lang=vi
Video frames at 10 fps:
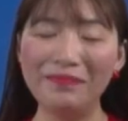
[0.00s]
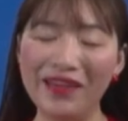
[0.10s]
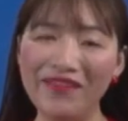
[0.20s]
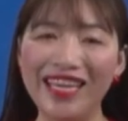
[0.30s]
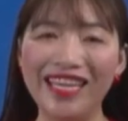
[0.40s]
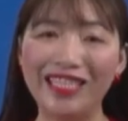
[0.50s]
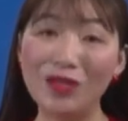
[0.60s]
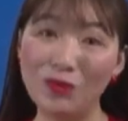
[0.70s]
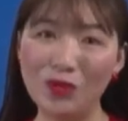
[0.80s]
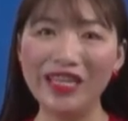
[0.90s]
bởi vì
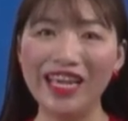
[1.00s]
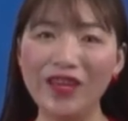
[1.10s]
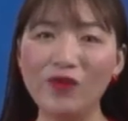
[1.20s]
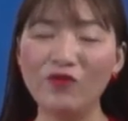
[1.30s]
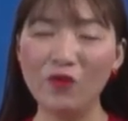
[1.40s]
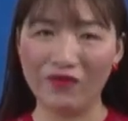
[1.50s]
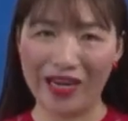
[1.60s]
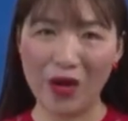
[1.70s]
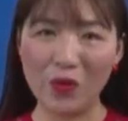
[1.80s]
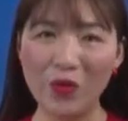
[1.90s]
trong suy nghĩ của Phùng
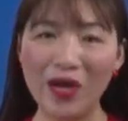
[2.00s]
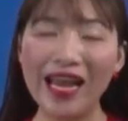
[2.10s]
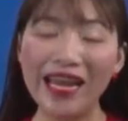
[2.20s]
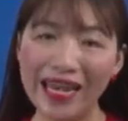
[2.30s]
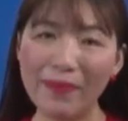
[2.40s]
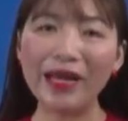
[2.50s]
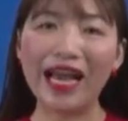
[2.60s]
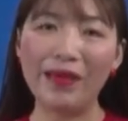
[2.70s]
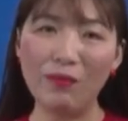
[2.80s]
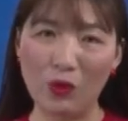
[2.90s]
và Đậu, 5
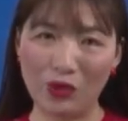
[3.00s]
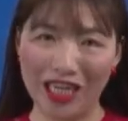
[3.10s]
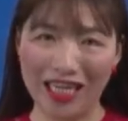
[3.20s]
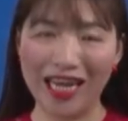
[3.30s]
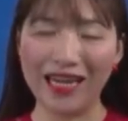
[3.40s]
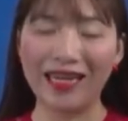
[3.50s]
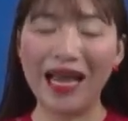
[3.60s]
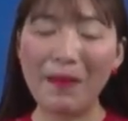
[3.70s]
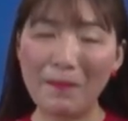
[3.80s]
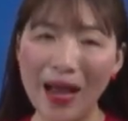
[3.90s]
ngày một trạng nặng,
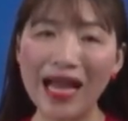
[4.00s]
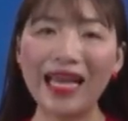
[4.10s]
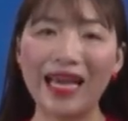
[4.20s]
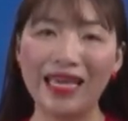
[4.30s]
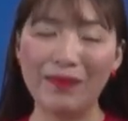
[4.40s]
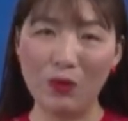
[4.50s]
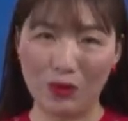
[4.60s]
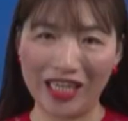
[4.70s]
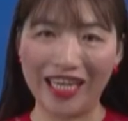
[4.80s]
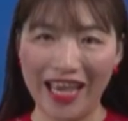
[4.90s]
3 ngày
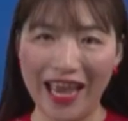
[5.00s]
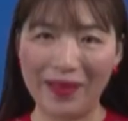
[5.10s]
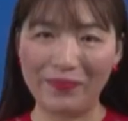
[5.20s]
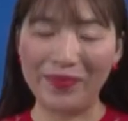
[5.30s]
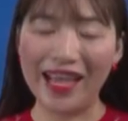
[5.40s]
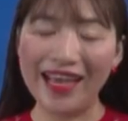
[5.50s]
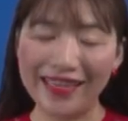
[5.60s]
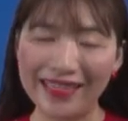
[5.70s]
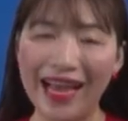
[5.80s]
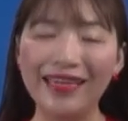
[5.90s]
một trạng nhẹ.
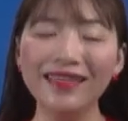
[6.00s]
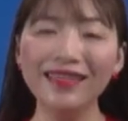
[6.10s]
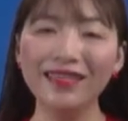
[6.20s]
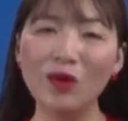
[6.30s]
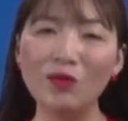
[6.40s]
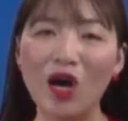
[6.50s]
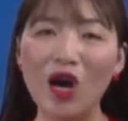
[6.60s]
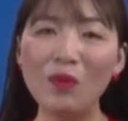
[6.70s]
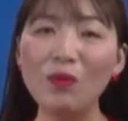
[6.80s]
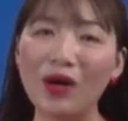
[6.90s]
Cả nước không
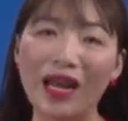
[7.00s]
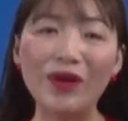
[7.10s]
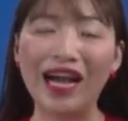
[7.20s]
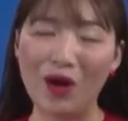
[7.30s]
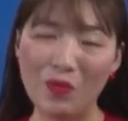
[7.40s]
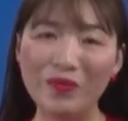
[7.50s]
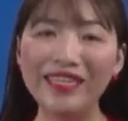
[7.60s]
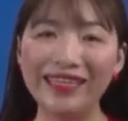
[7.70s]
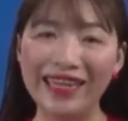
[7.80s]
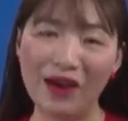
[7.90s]
có một lão đàn ông
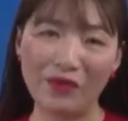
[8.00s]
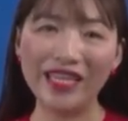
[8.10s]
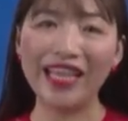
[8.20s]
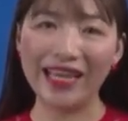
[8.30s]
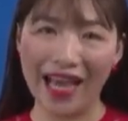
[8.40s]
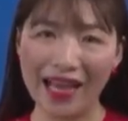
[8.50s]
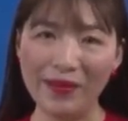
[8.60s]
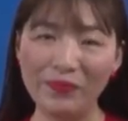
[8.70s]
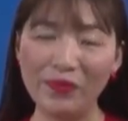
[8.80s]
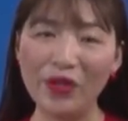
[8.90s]
như nào như thế cả.